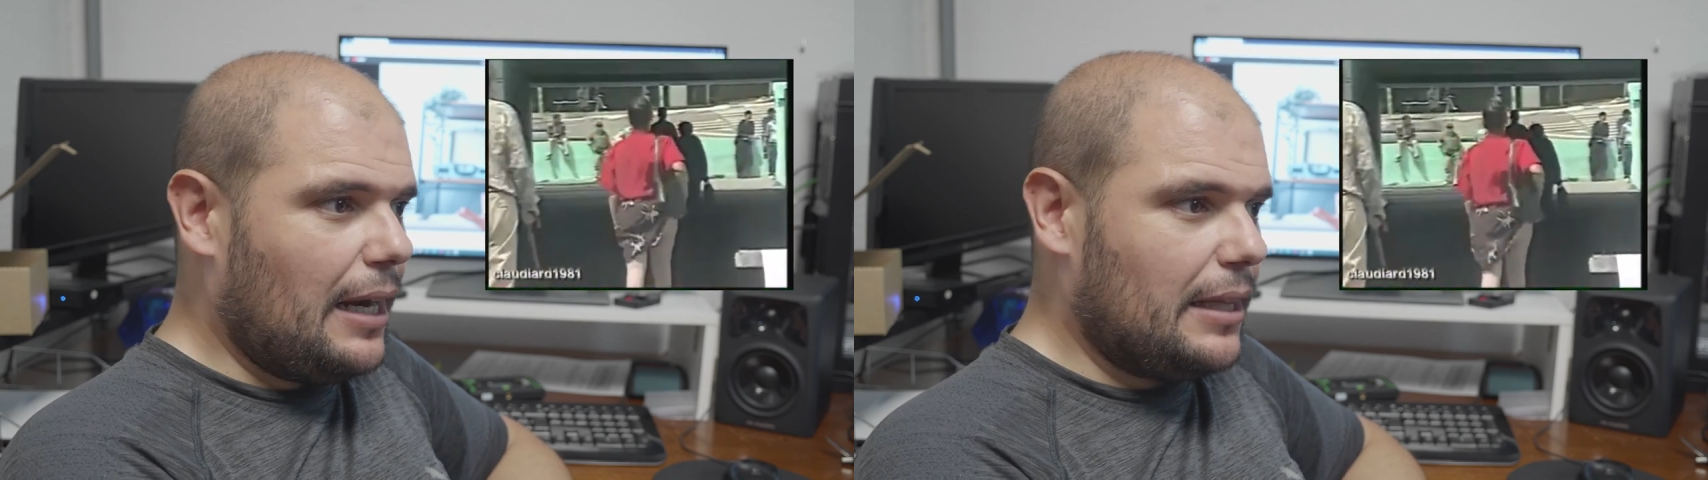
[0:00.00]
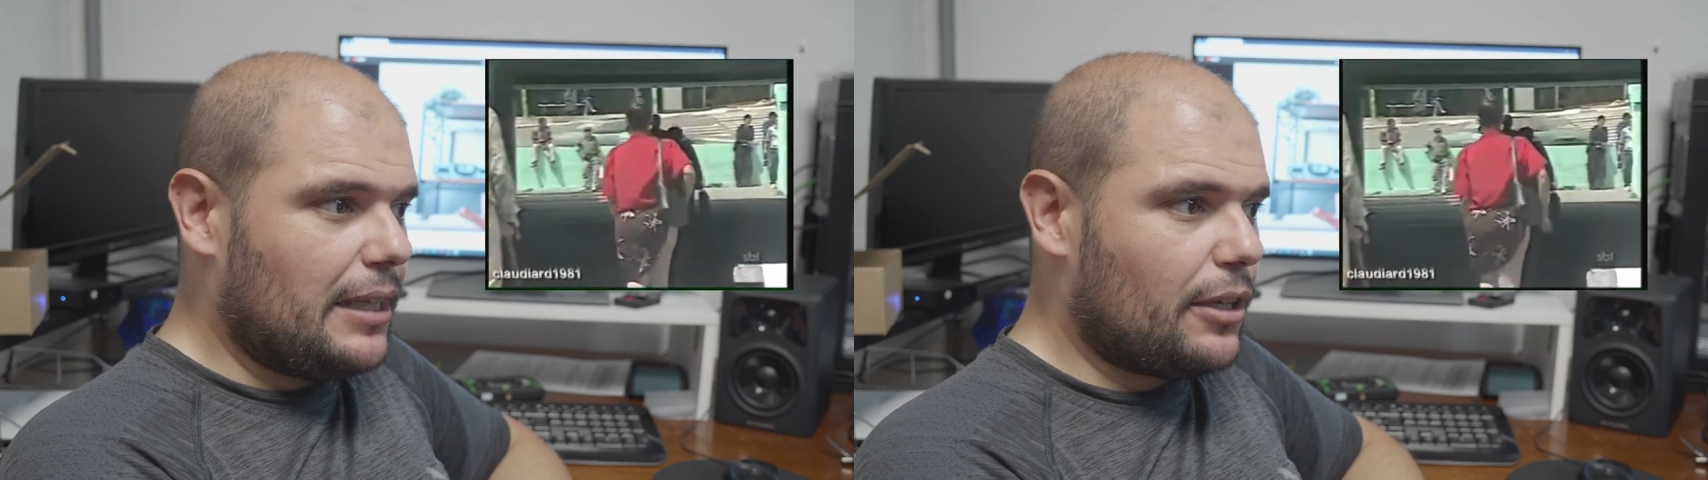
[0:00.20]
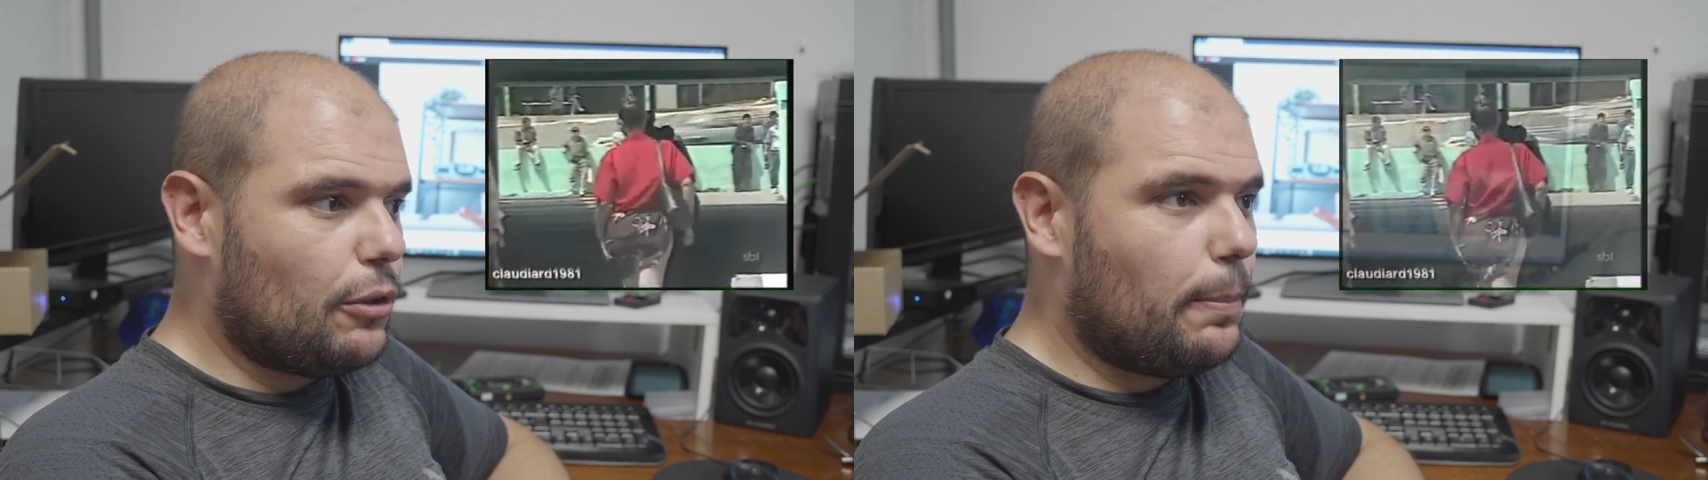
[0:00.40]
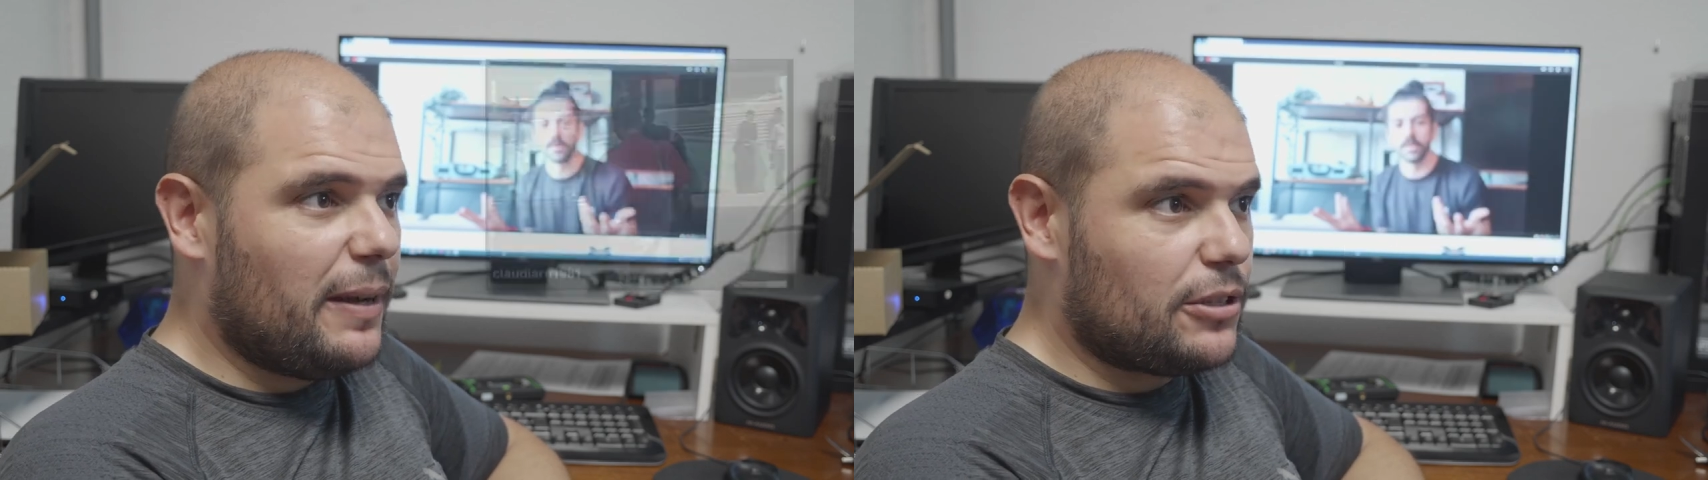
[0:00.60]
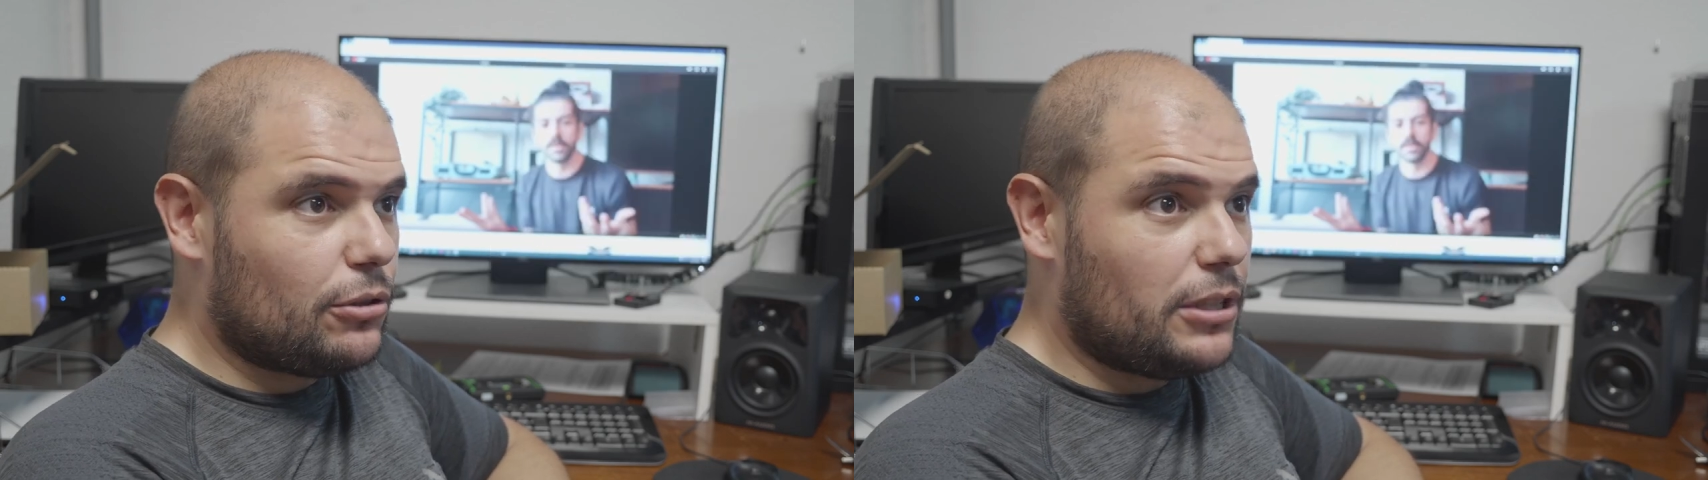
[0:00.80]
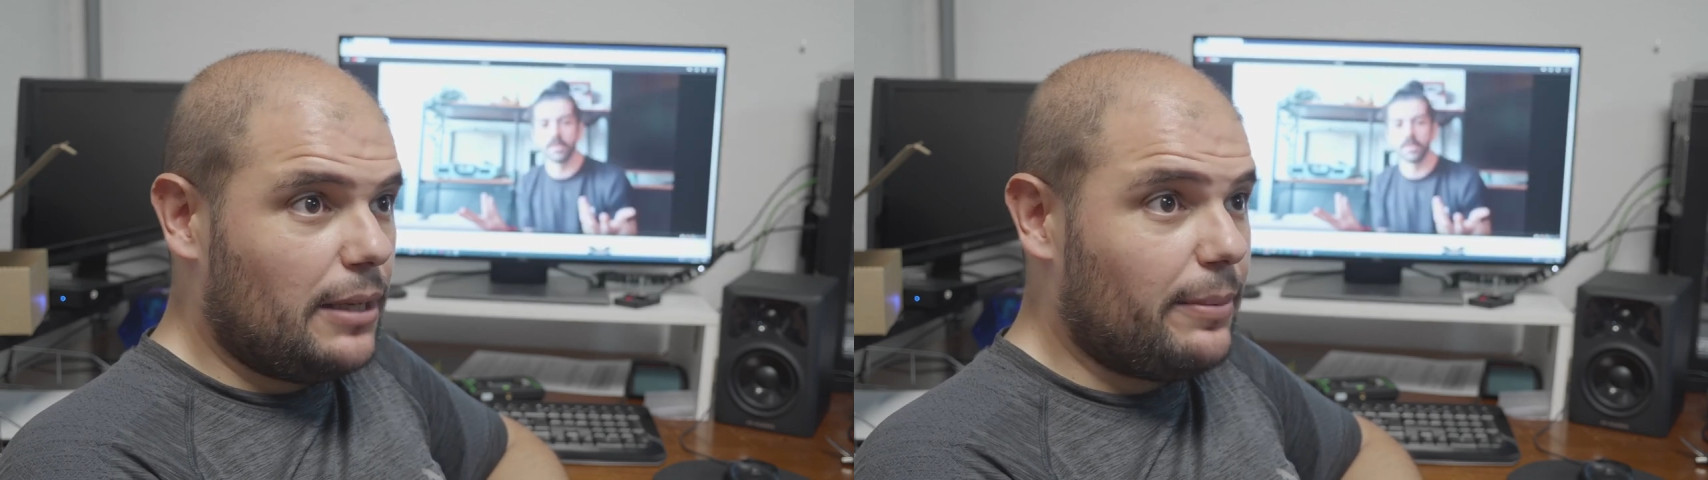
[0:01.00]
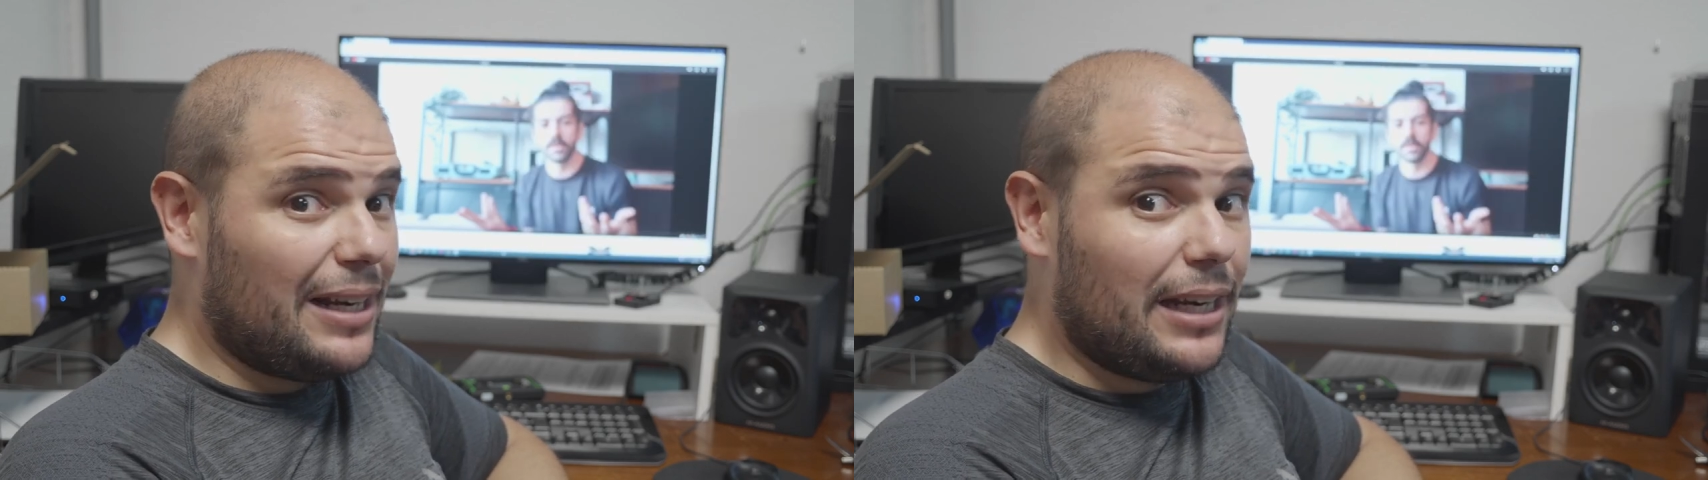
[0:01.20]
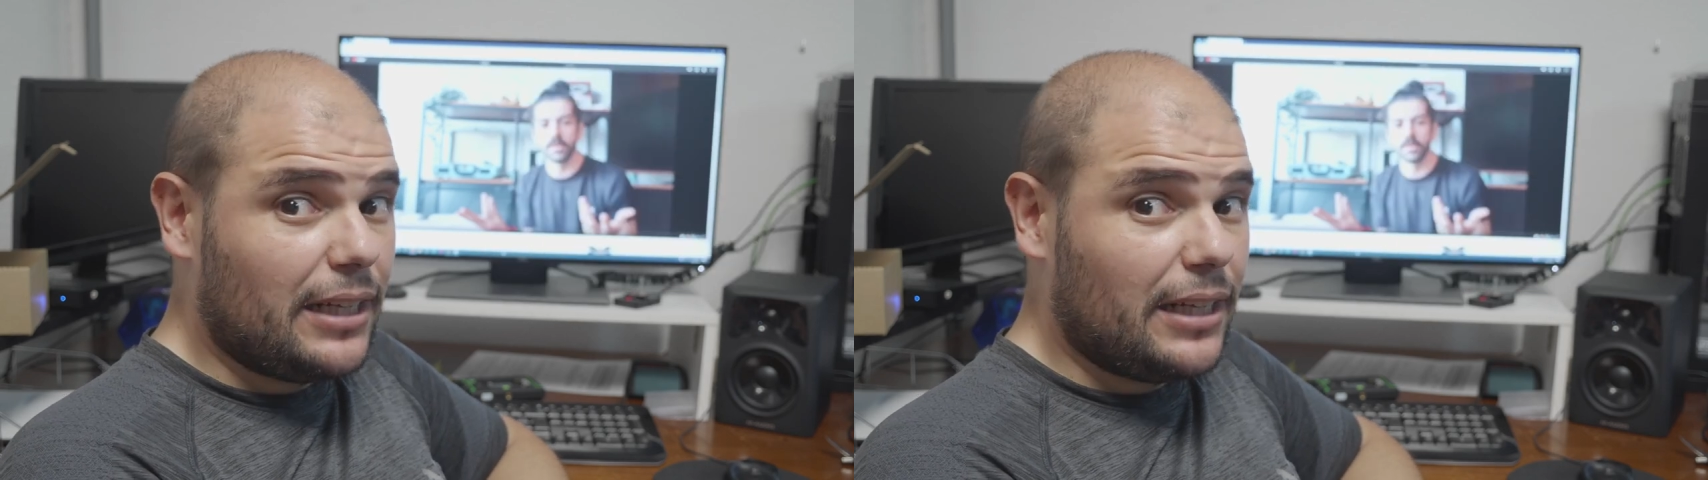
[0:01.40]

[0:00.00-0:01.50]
al andar dos pasos y ver las